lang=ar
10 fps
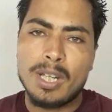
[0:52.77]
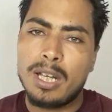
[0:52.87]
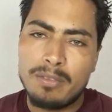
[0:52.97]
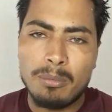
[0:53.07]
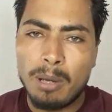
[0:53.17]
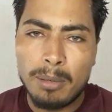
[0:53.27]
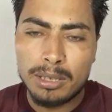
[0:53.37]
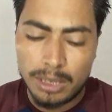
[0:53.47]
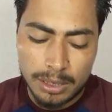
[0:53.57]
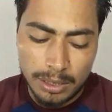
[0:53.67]
نفهم مع بعض
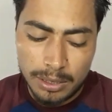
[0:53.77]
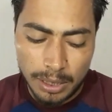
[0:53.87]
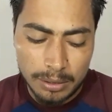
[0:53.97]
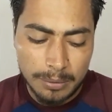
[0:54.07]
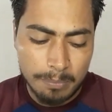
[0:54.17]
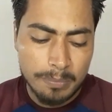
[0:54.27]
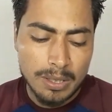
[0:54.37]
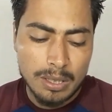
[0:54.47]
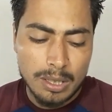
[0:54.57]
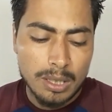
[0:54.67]
اكيد يعني
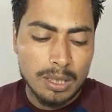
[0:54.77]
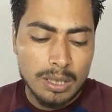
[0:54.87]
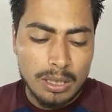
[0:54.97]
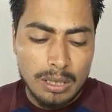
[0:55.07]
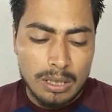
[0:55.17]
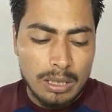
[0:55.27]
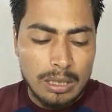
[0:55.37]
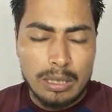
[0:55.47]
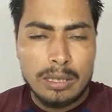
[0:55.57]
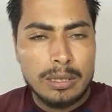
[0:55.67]

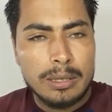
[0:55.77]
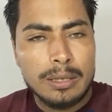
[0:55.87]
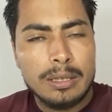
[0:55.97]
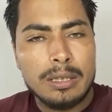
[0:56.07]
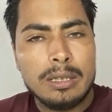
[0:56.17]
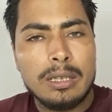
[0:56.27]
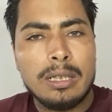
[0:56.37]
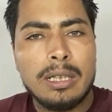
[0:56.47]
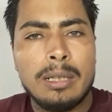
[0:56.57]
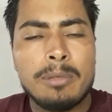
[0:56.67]
آه،
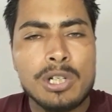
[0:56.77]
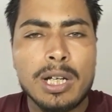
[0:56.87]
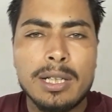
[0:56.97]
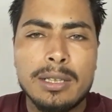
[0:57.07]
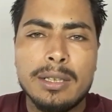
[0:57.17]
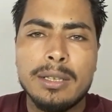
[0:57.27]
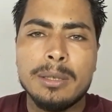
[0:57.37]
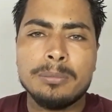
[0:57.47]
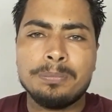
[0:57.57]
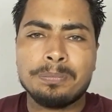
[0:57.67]
المشاكل
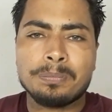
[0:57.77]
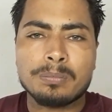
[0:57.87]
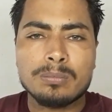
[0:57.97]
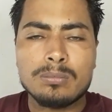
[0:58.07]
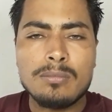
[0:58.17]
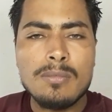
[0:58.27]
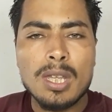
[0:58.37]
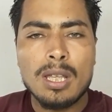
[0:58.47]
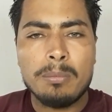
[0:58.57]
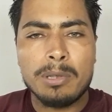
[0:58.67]
دي
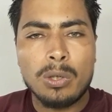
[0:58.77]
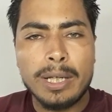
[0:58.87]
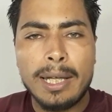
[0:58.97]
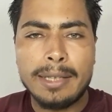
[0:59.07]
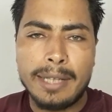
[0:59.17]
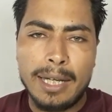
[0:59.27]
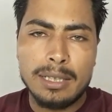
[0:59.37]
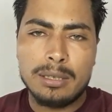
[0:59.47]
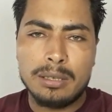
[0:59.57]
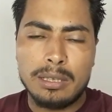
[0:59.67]
بتواجه اي
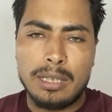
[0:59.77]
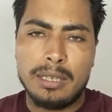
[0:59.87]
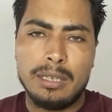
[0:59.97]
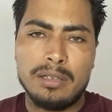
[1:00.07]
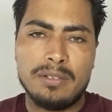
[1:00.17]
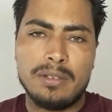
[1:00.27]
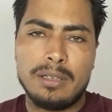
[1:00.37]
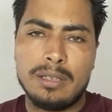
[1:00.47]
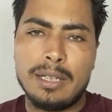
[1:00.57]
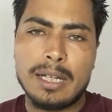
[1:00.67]
حد يعني
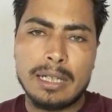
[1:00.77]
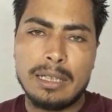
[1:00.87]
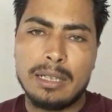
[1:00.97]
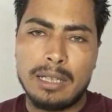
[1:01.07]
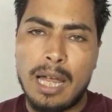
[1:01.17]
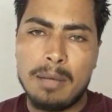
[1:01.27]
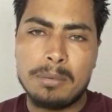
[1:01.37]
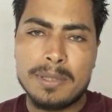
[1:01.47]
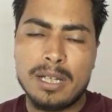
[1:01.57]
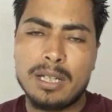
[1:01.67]
داخل حابب
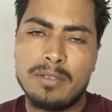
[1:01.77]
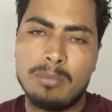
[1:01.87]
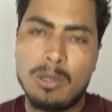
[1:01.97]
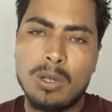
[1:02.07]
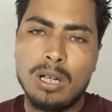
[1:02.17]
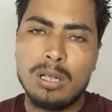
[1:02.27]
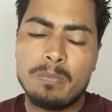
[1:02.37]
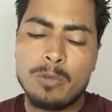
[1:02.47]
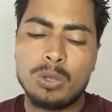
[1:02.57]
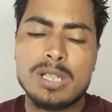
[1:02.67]
يسجل في الموقع
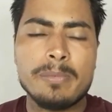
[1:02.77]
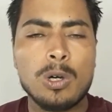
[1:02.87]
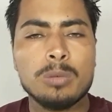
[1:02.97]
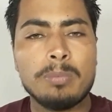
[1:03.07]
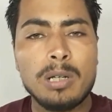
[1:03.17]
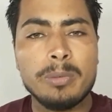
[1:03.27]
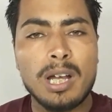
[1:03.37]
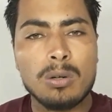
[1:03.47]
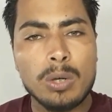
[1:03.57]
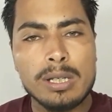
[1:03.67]
ولازم ياخد باله
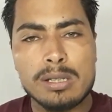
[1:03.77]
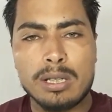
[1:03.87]
منها كويس